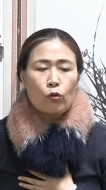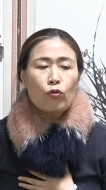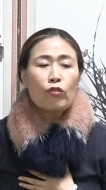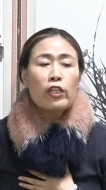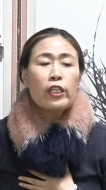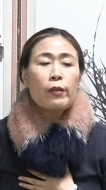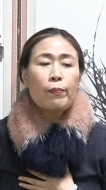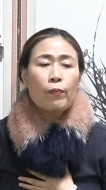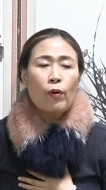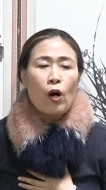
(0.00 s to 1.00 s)

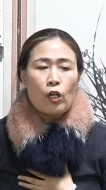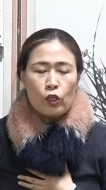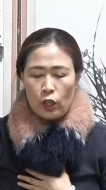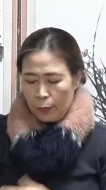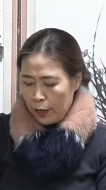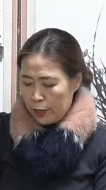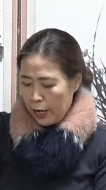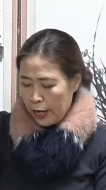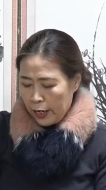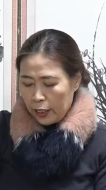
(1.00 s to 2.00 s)
두드리님 저기 봐
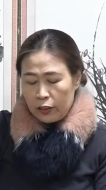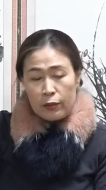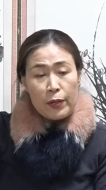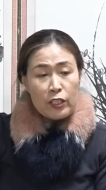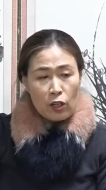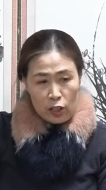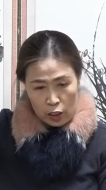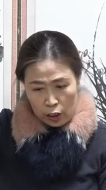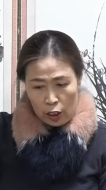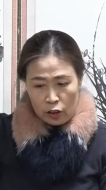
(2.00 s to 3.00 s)
얘가 뜨면서
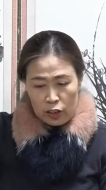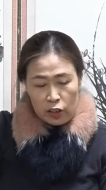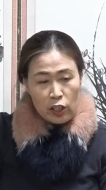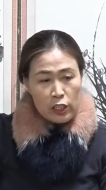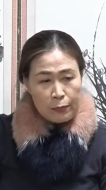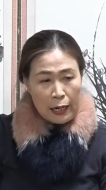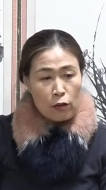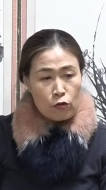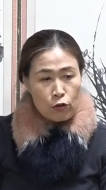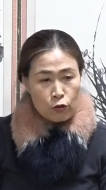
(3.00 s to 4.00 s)
이렇게 들썩이지
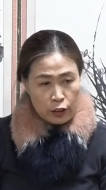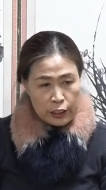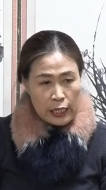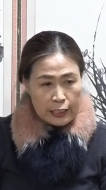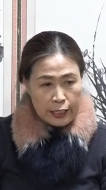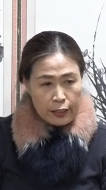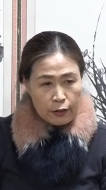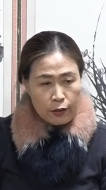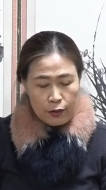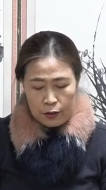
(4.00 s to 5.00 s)
말고
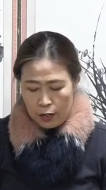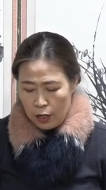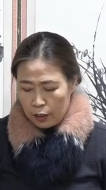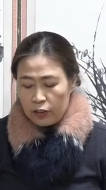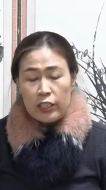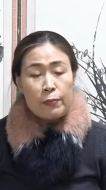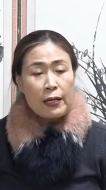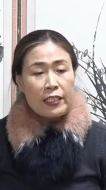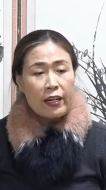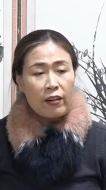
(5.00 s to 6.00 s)
의지하세요. 뜨지
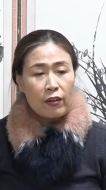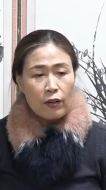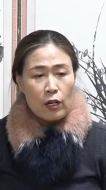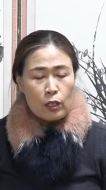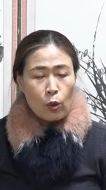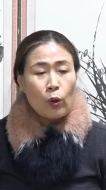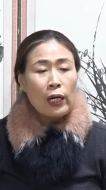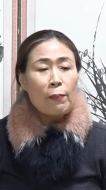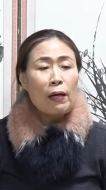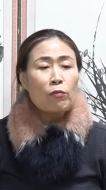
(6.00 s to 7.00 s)
마세요.
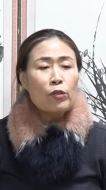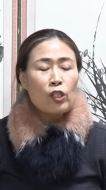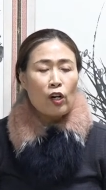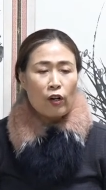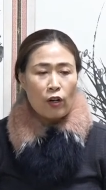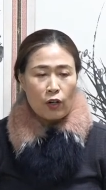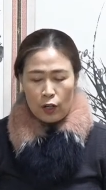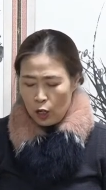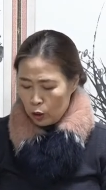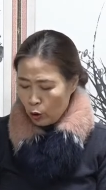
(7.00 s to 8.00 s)
손가락만 움직여요.
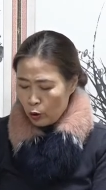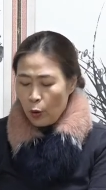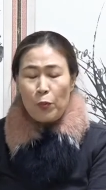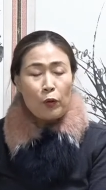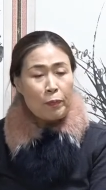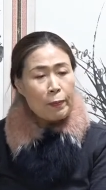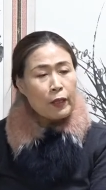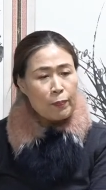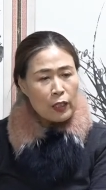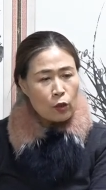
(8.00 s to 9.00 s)
손 손목 밑,
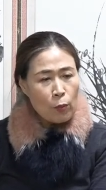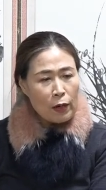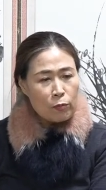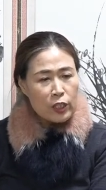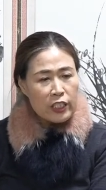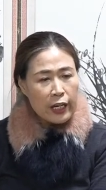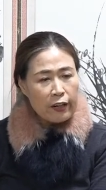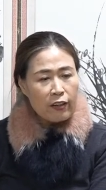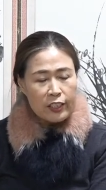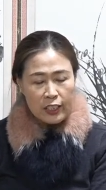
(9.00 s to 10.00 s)
밑으로만
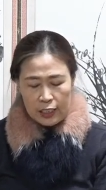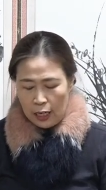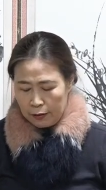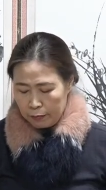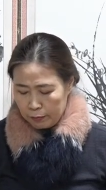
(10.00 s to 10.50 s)
움직이세요. 시작.